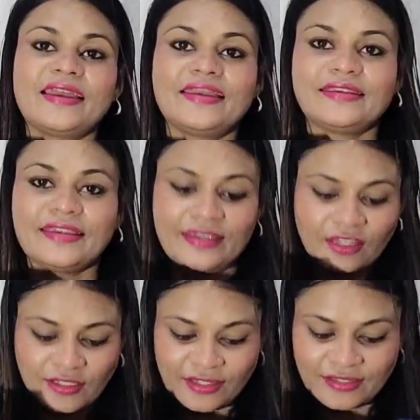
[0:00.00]
है ये
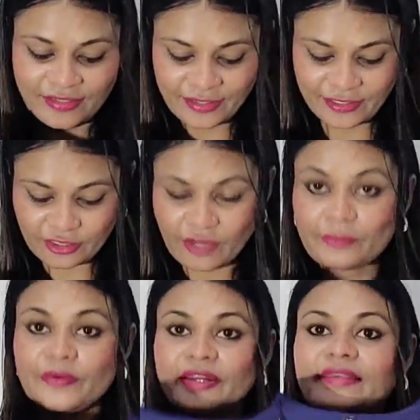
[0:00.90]
ये देखिए कितना
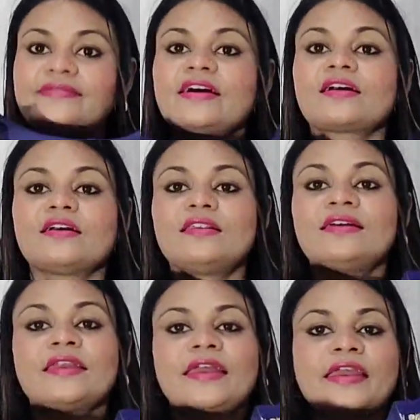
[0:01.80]
प्रिटी सा
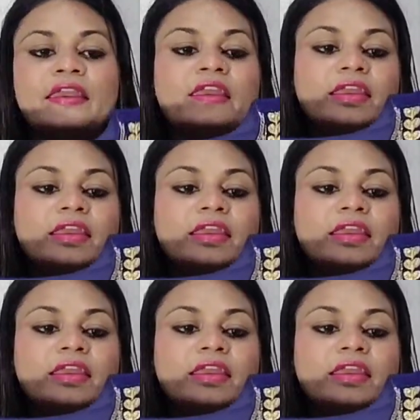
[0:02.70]
कलर है